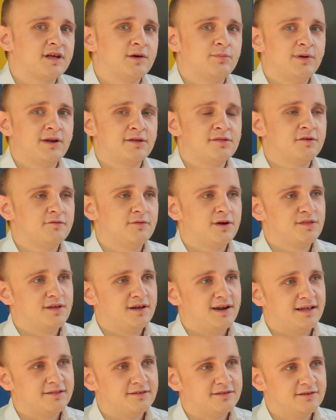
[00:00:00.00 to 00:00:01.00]
jest kapela z Nowej
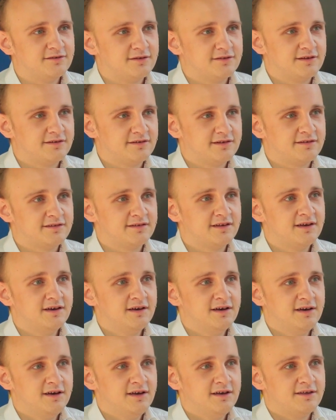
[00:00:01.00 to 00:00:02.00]
Zelandii. To też jest,
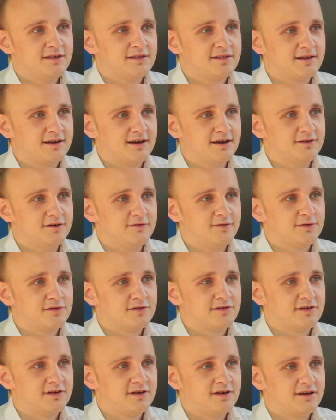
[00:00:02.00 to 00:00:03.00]
jest taka
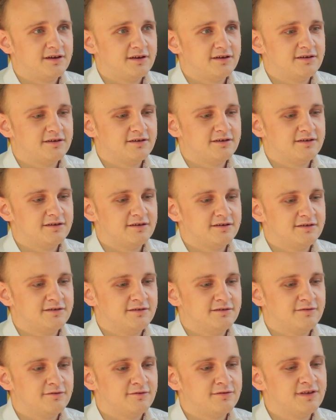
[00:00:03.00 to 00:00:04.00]
nowość, że
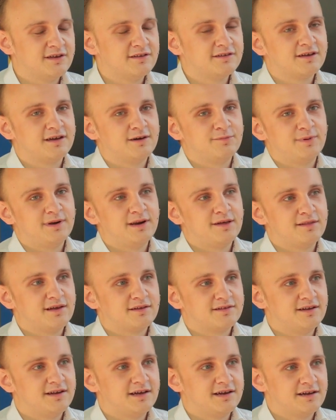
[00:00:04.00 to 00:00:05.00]
e, no, nigdy kapela z
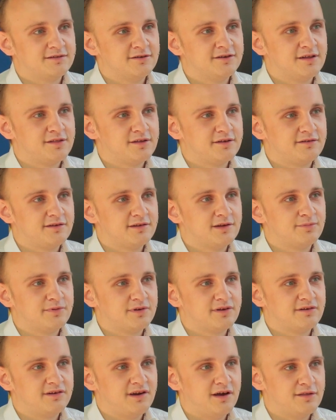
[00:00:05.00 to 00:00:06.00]
tak daleka do nas jeszcze nie
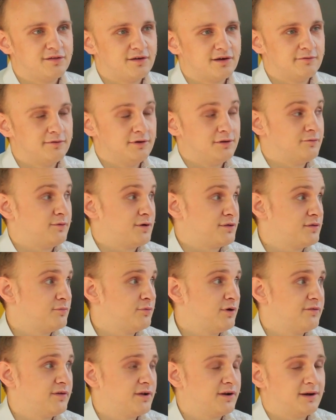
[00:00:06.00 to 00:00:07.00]
przyjeżdżała. Z reguły to właśnie
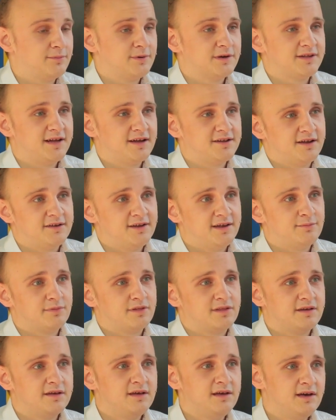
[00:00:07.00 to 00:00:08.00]
była Wielka Brytania,
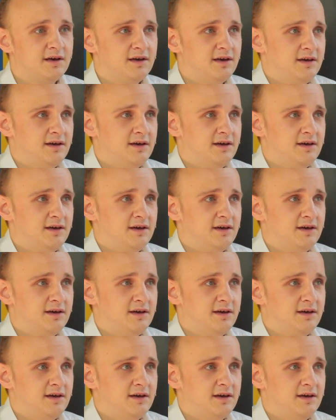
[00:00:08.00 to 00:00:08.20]
Niemcy,